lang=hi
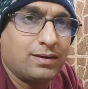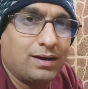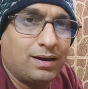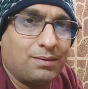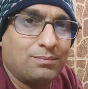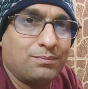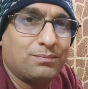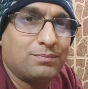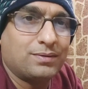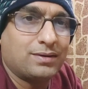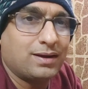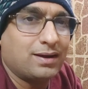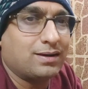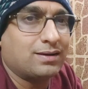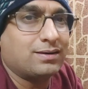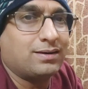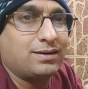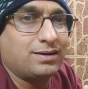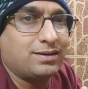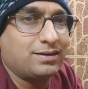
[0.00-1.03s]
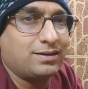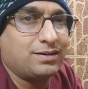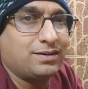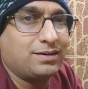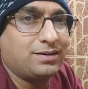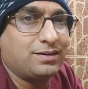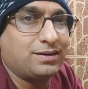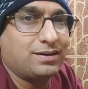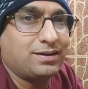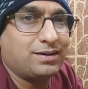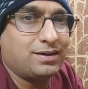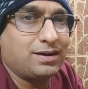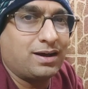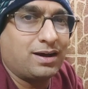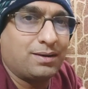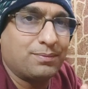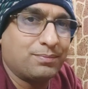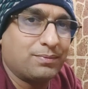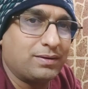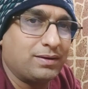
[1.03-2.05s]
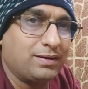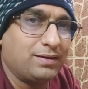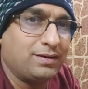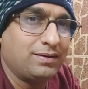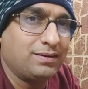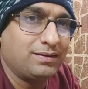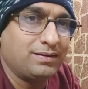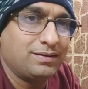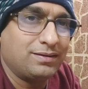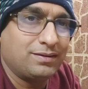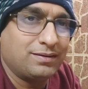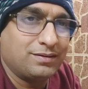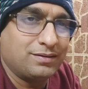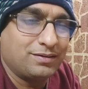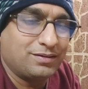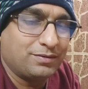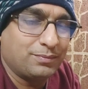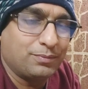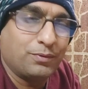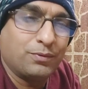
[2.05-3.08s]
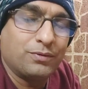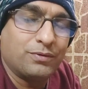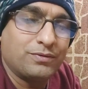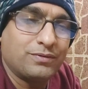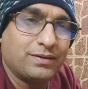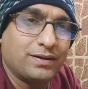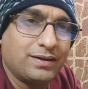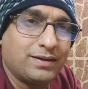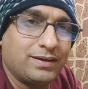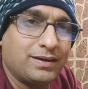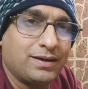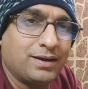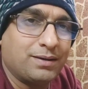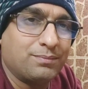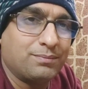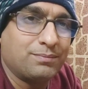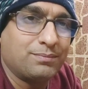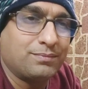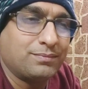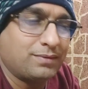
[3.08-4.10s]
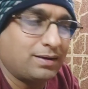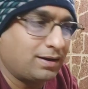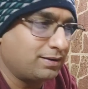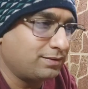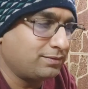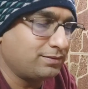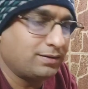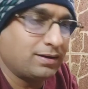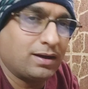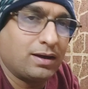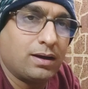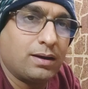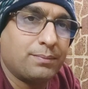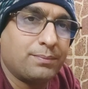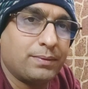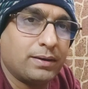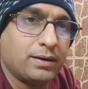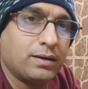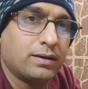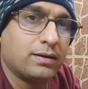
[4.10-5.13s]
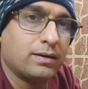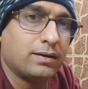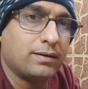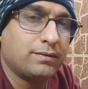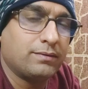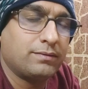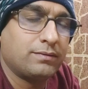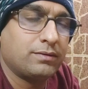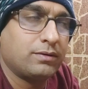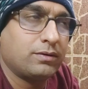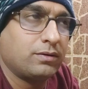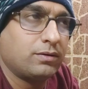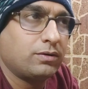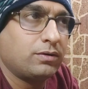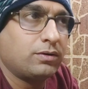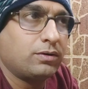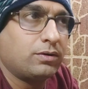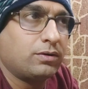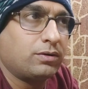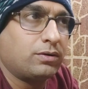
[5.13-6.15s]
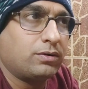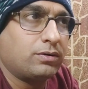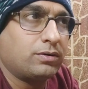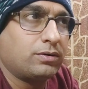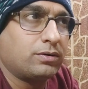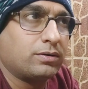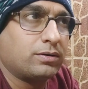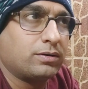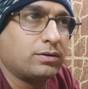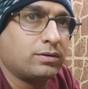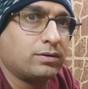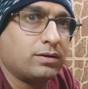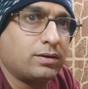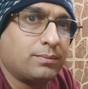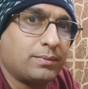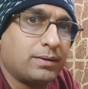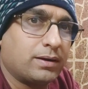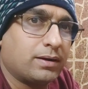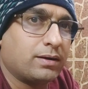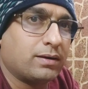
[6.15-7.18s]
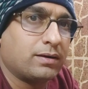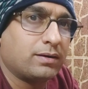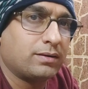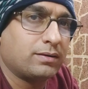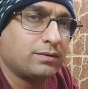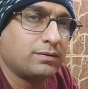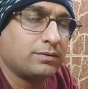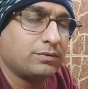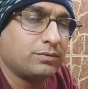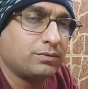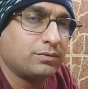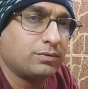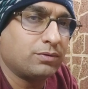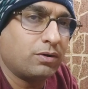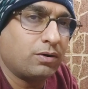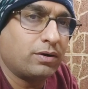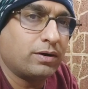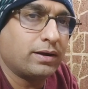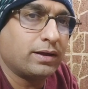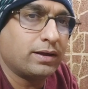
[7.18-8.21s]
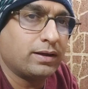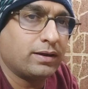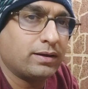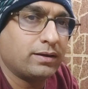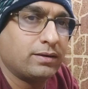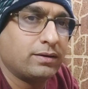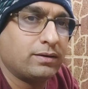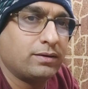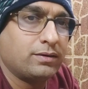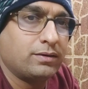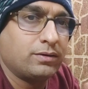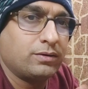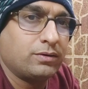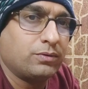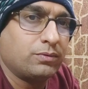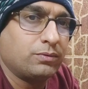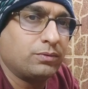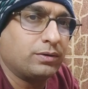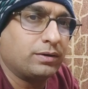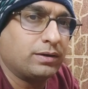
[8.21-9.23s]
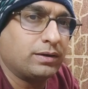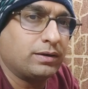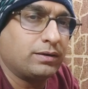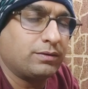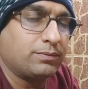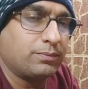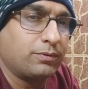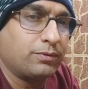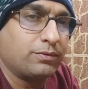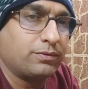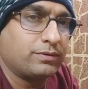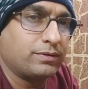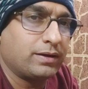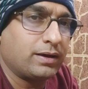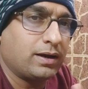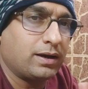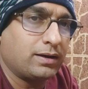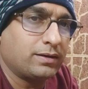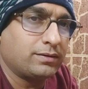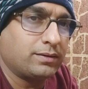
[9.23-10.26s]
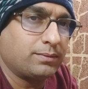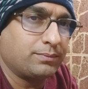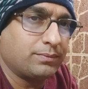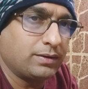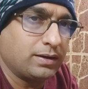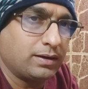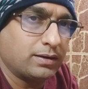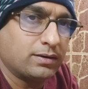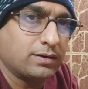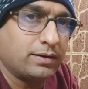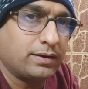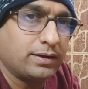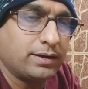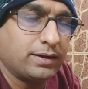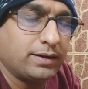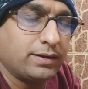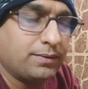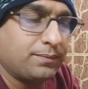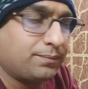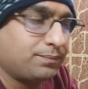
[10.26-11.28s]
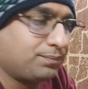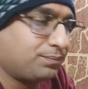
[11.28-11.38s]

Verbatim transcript: हम क्या खड़े करें आपकी स्पोर्ट से ही हम आज यहाँ पे है गाइस और हमारा जो गॉड है उनकी स्पोर्ट से आज हम यहाँ खड़े हैं